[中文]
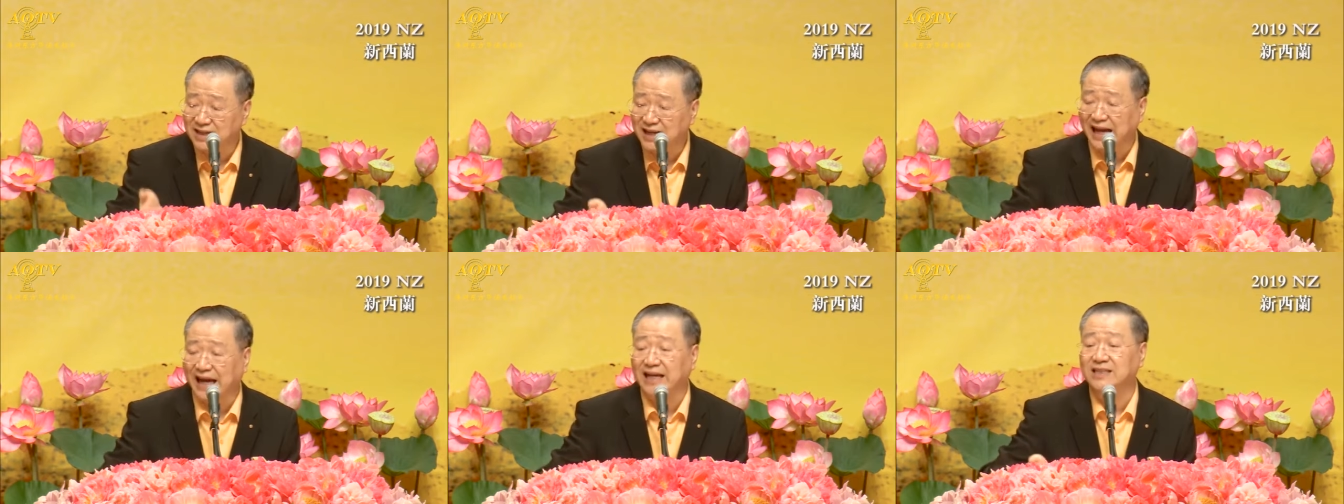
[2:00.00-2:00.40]

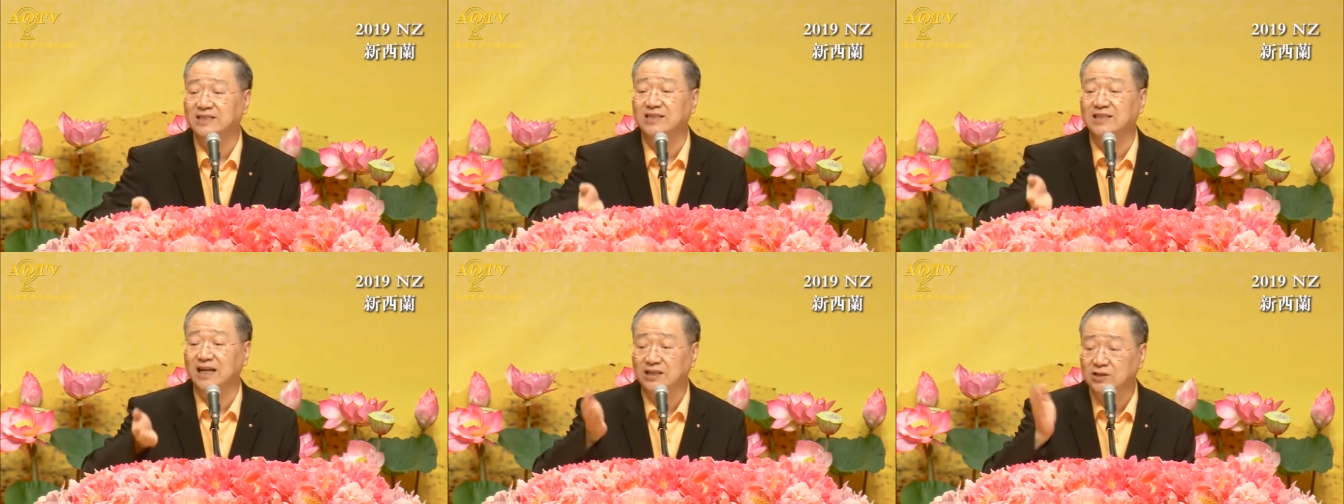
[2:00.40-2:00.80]
孩
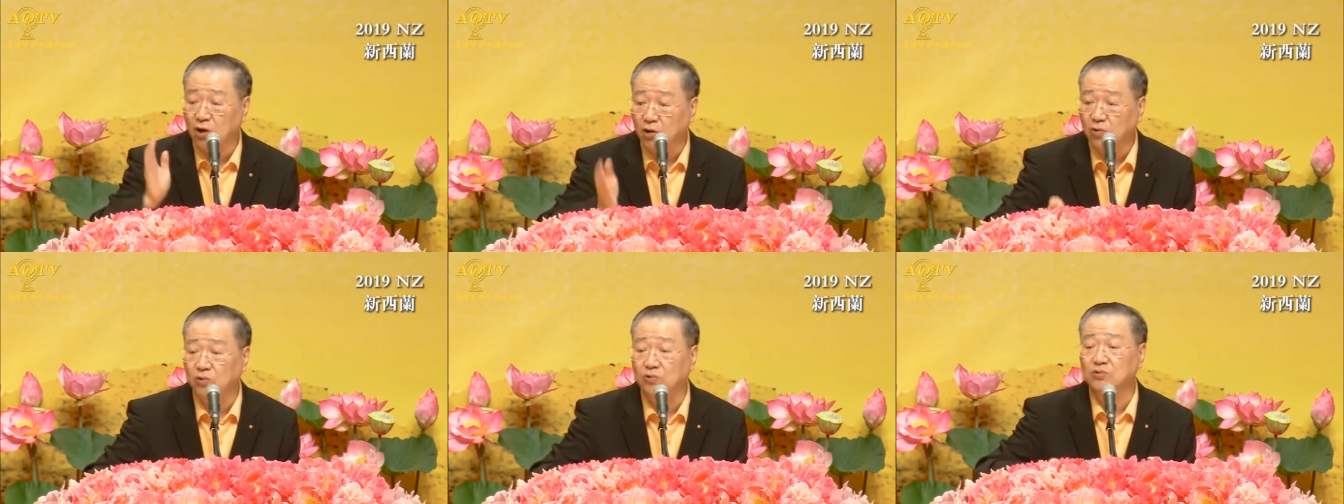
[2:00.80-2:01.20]
子啦、
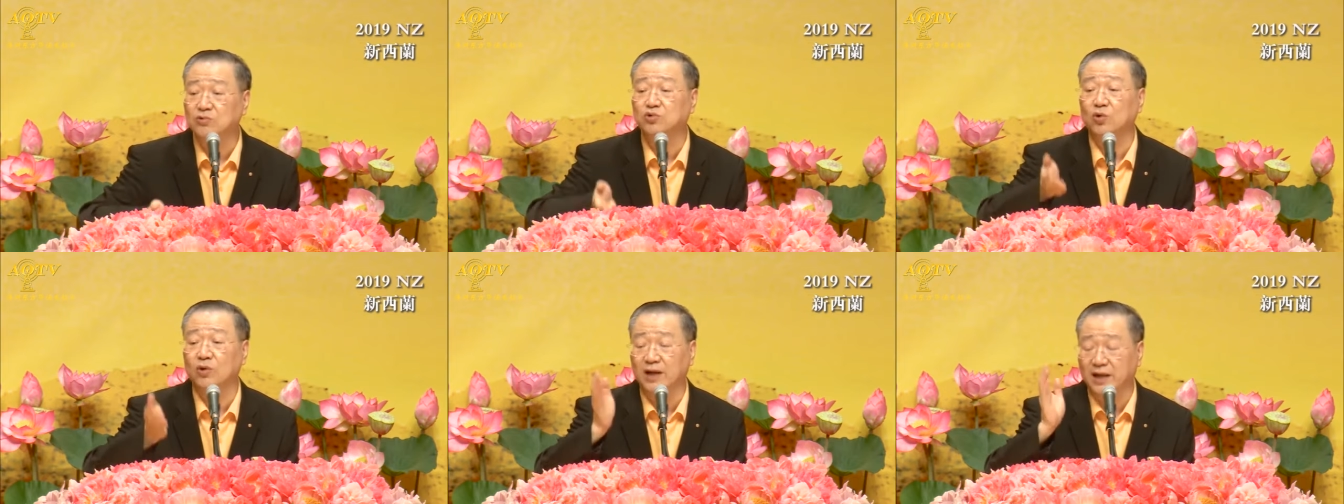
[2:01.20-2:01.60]
找工
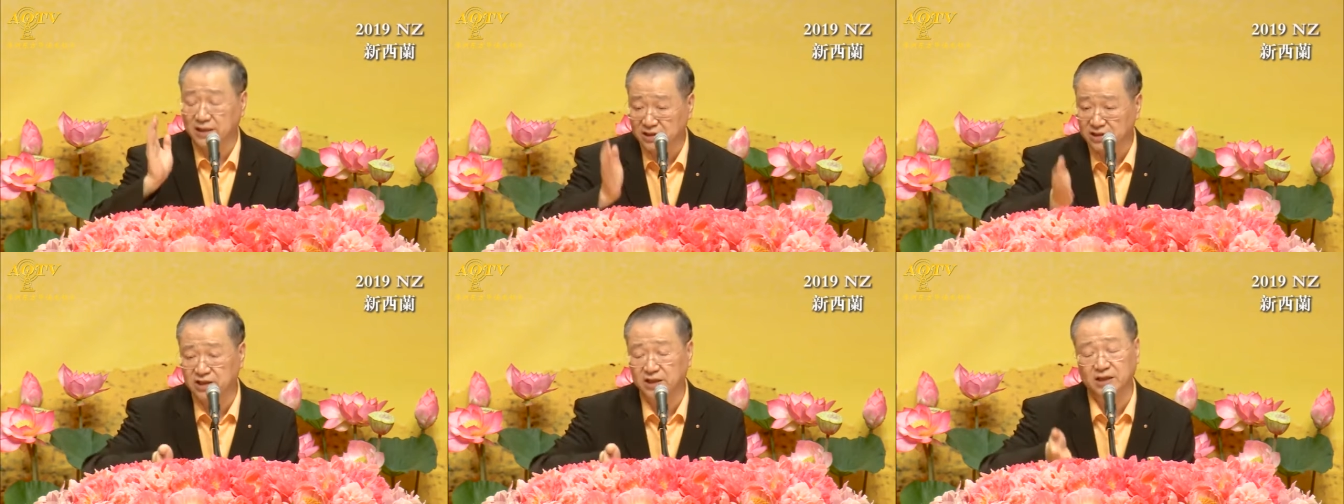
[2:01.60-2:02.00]
作啦，
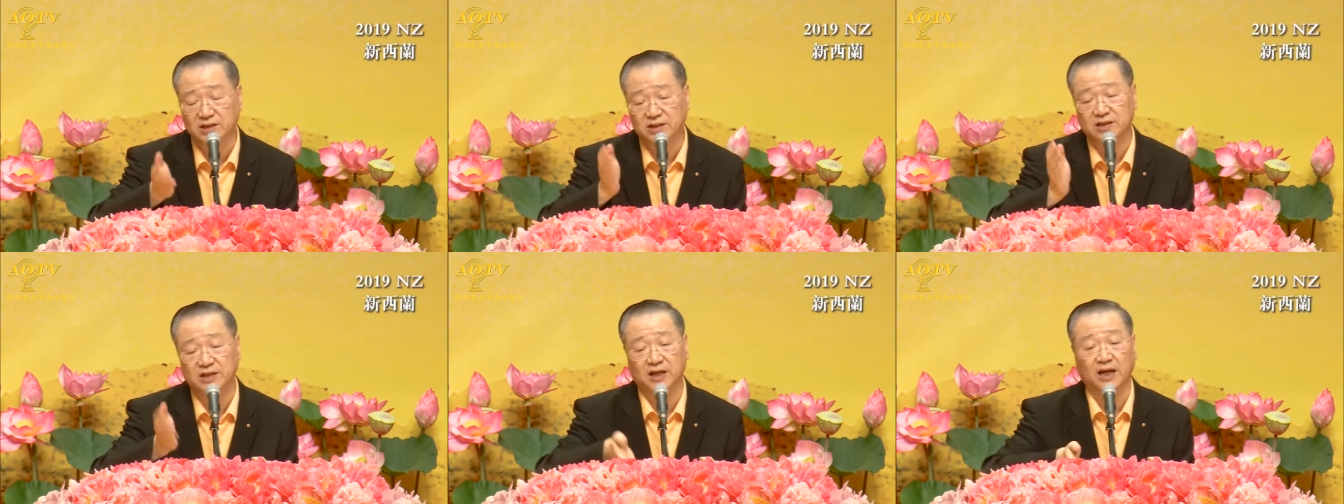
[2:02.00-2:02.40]
一切
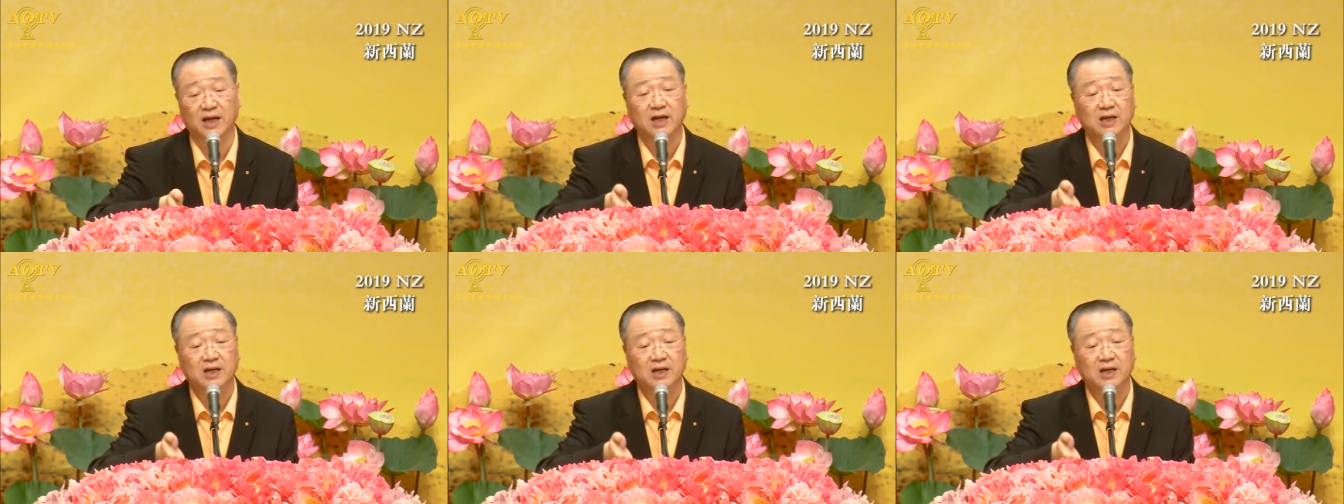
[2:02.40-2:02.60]
一切，